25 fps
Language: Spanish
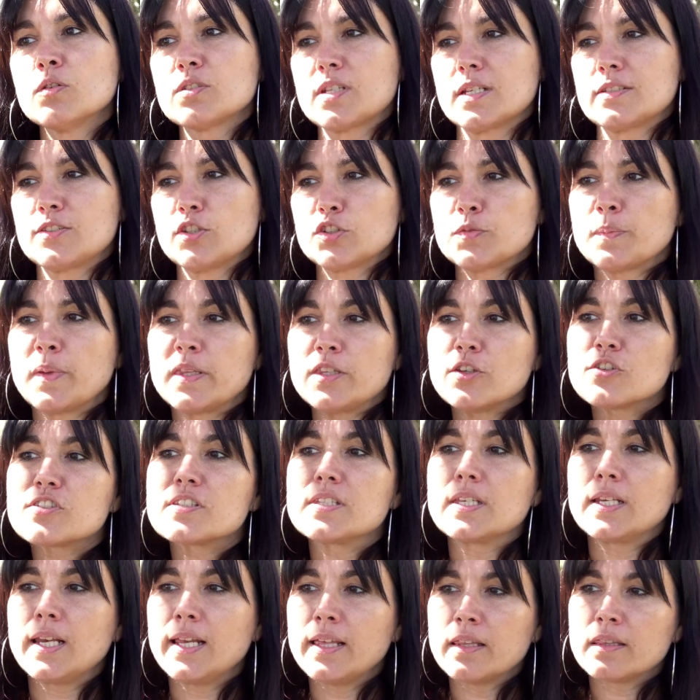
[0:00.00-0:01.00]
O sea, estos medios
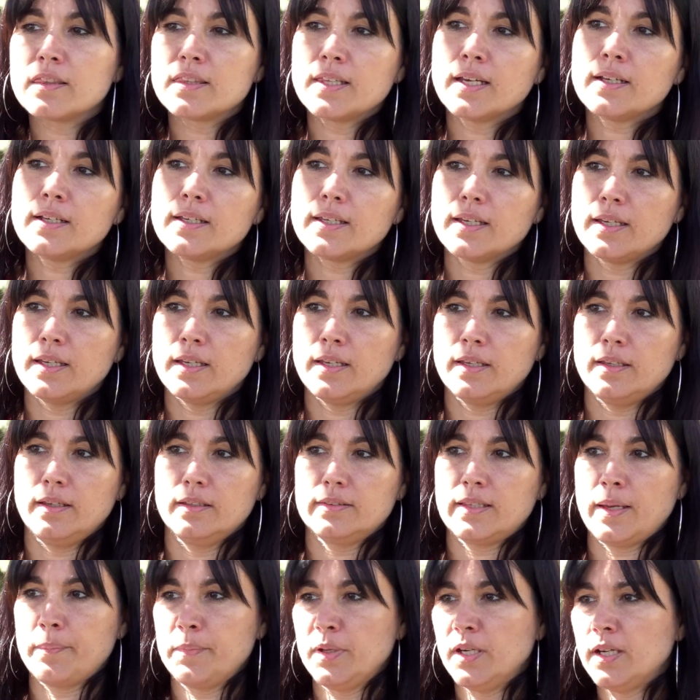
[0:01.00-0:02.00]
silencian
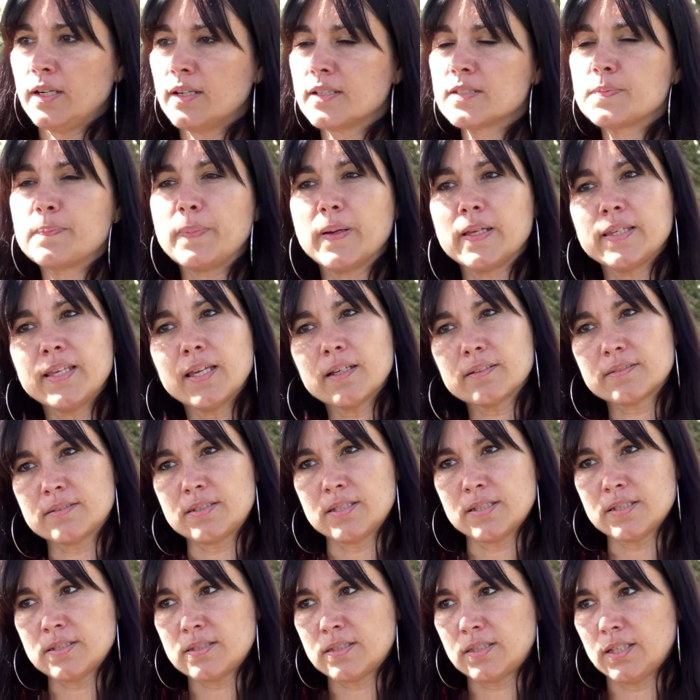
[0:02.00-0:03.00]
que también en España
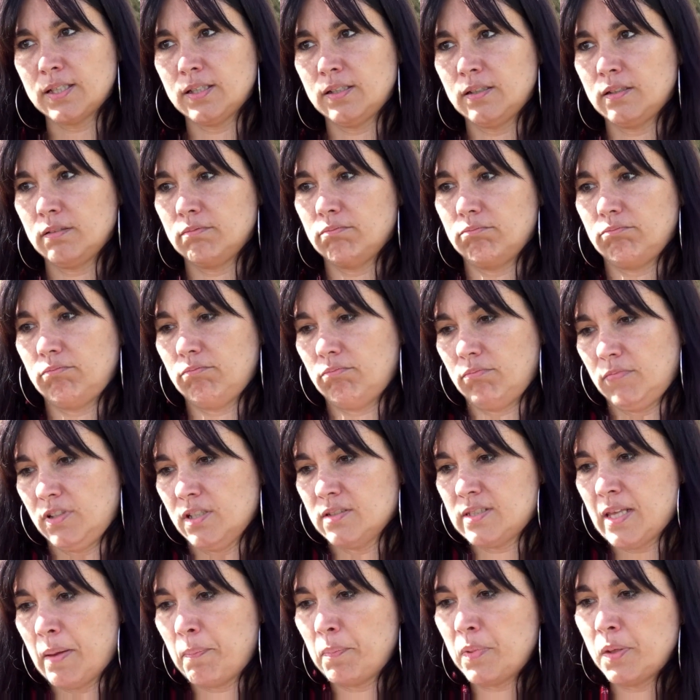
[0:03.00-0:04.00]
existen
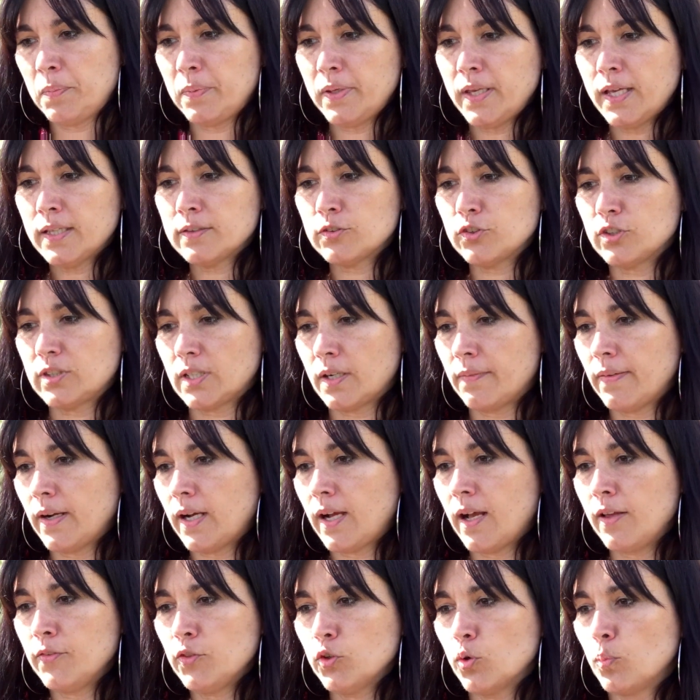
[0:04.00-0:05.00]
y están viviendo y
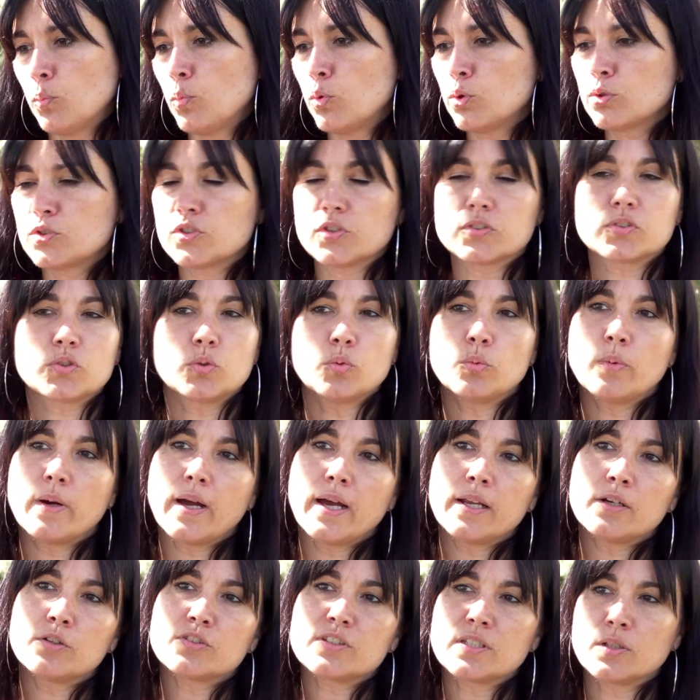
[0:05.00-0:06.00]
trabajando muchos
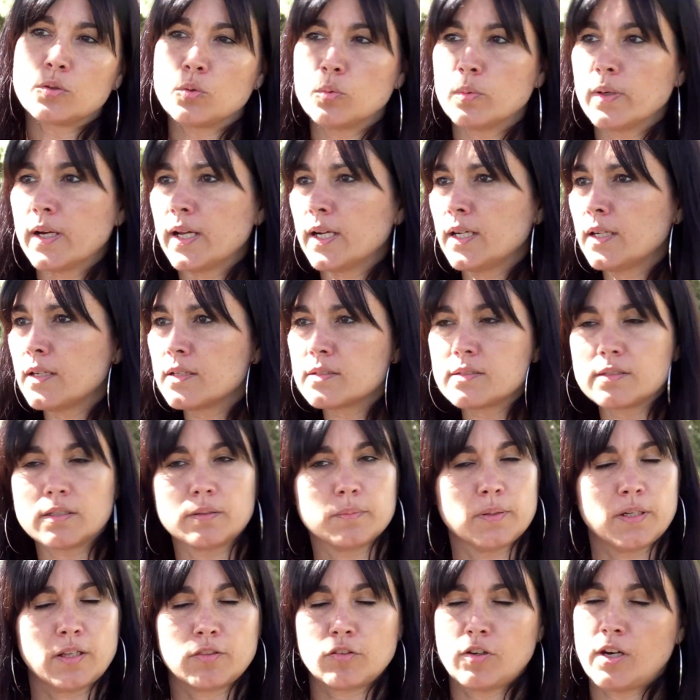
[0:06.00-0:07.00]
cubanos y cubanas
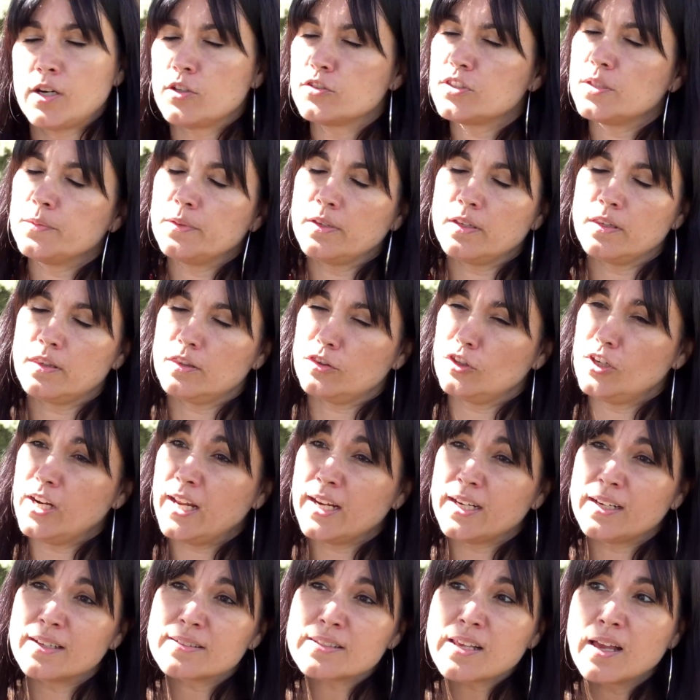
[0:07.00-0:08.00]
y venezolanos y
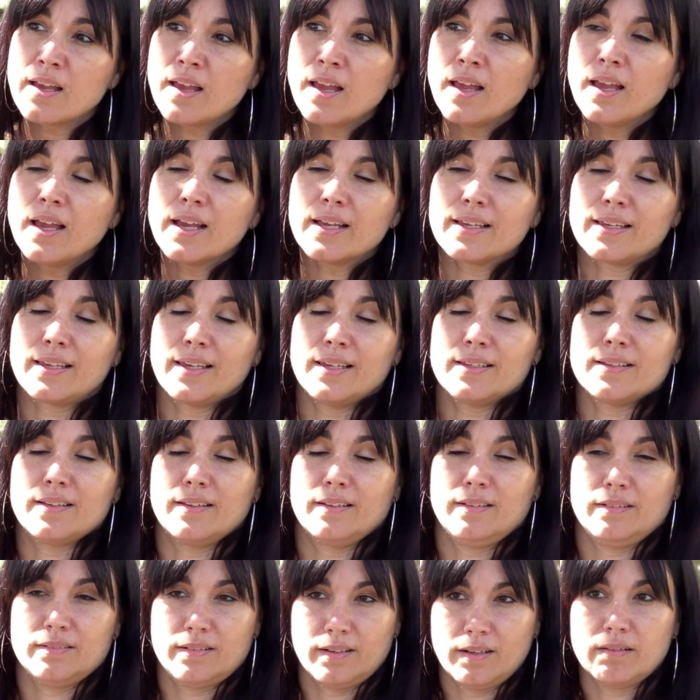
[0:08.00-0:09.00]
venezolanas
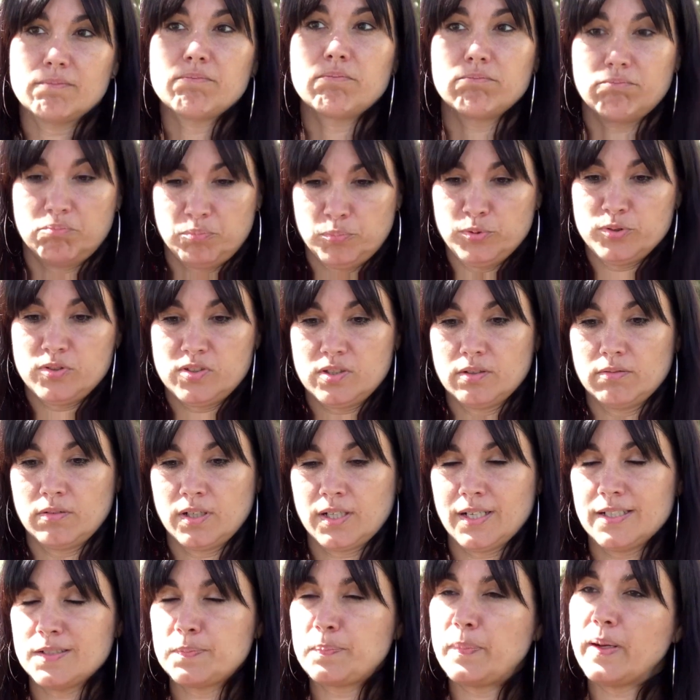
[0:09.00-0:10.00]
que pues
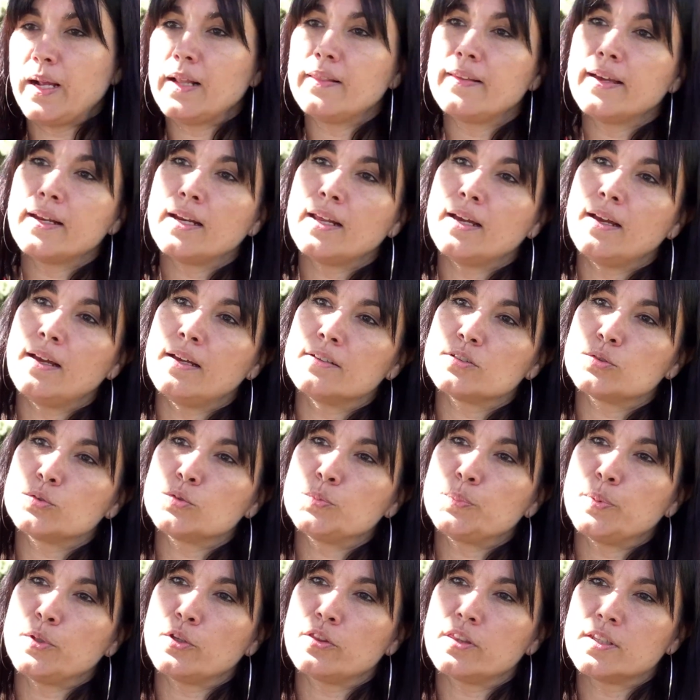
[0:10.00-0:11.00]
respaldan a
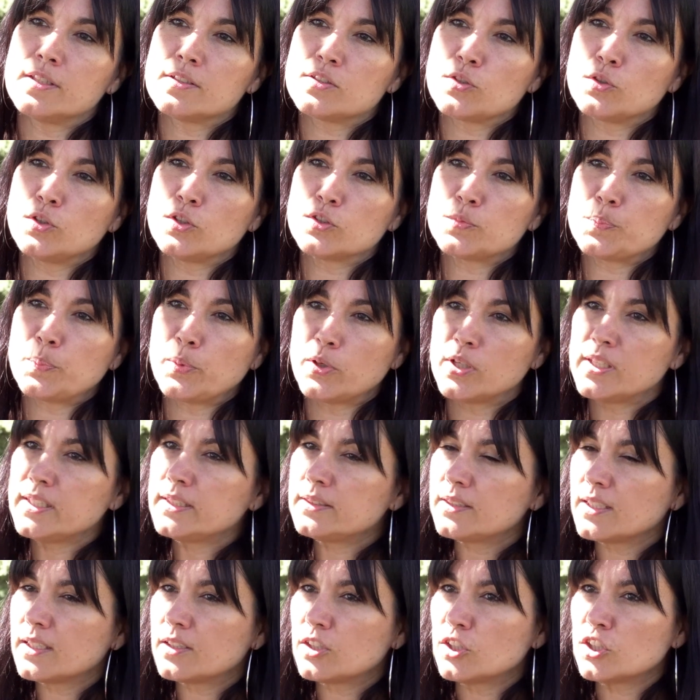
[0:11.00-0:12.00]
sus procesos
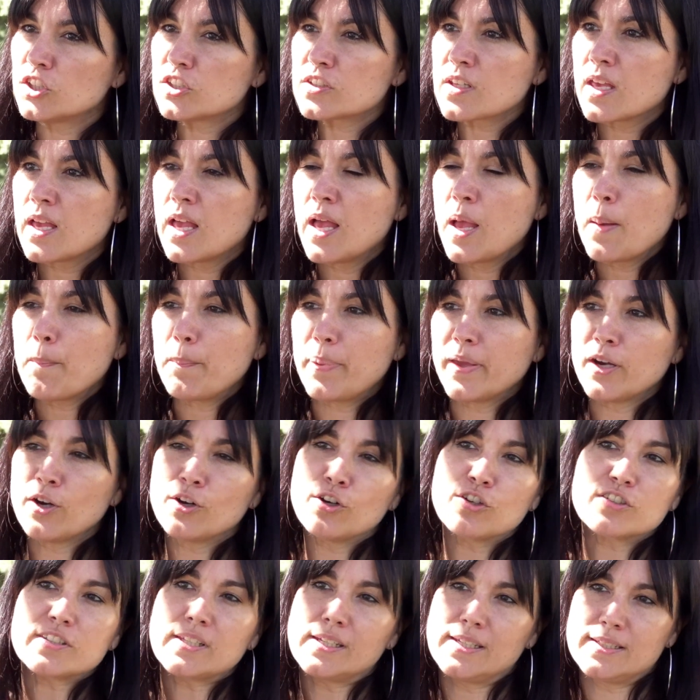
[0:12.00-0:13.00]
políticos,
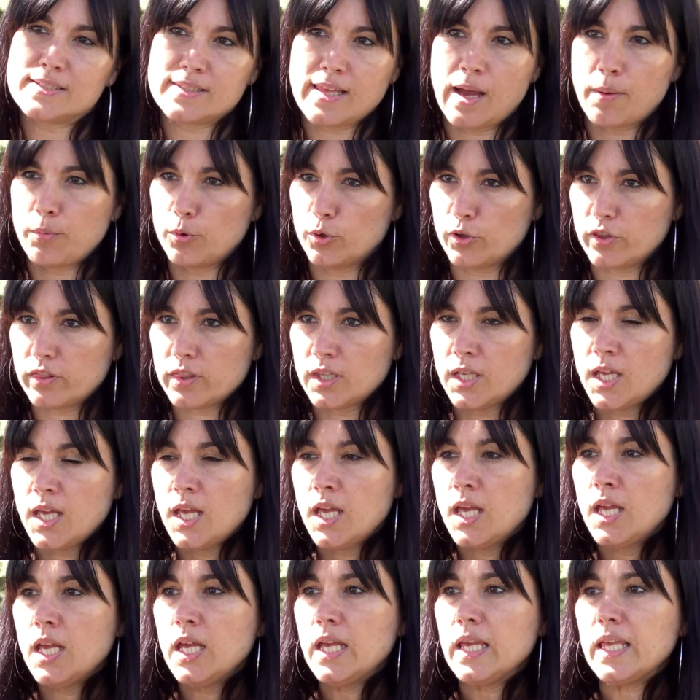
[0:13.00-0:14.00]
pero no se les da voz
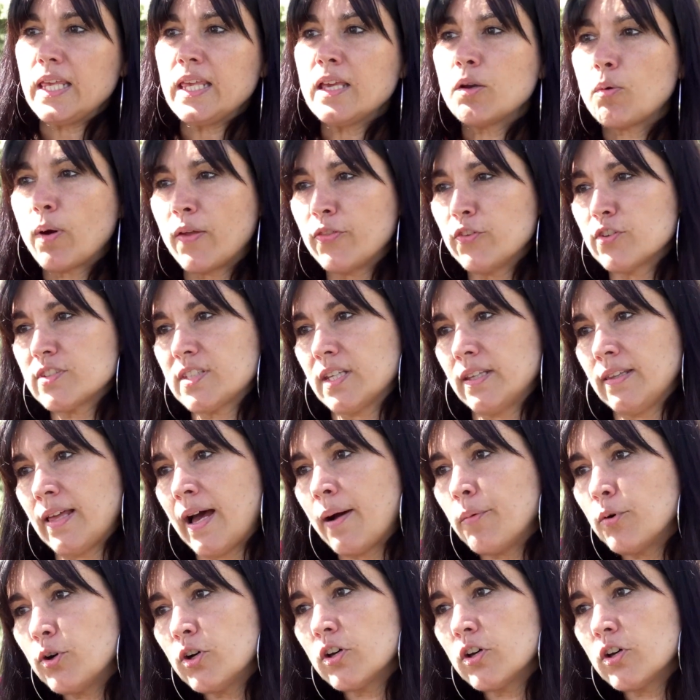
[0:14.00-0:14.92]
y cuando se da